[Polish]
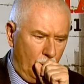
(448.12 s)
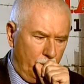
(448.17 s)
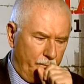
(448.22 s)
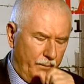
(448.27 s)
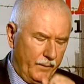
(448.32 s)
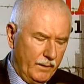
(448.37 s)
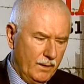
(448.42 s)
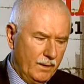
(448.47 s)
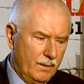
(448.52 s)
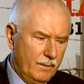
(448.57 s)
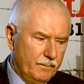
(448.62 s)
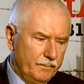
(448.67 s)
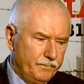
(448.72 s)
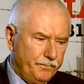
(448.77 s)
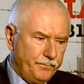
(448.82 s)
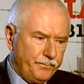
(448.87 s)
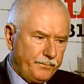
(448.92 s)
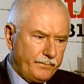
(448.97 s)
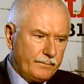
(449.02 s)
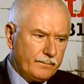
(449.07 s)
i
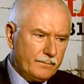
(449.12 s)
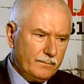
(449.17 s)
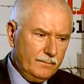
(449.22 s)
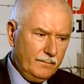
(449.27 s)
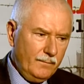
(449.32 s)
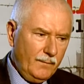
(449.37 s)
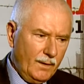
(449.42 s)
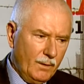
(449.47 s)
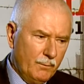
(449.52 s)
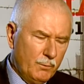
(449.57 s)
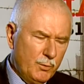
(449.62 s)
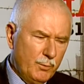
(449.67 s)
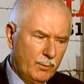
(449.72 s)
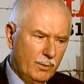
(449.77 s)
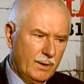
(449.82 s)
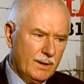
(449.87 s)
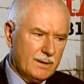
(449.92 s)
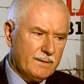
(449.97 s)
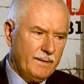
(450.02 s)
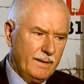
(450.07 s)
myśmy go
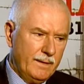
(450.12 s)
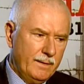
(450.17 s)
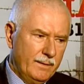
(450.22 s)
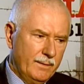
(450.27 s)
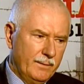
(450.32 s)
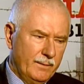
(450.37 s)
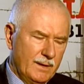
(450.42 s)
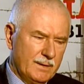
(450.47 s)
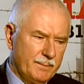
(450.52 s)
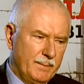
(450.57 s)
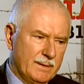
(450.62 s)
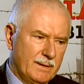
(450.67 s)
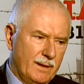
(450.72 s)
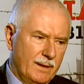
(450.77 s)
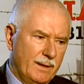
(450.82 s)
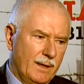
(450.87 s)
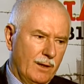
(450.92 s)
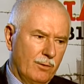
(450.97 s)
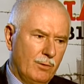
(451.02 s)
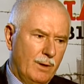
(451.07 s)
nazwali na
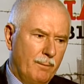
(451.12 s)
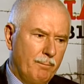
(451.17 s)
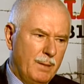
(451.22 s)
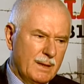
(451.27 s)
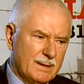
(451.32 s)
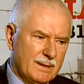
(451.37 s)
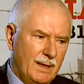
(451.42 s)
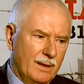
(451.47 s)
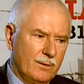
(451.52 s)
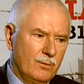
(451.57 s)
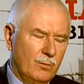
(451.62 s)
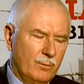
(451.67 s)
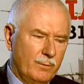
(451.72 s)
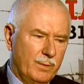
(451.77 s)
spacerniaku ambasadą,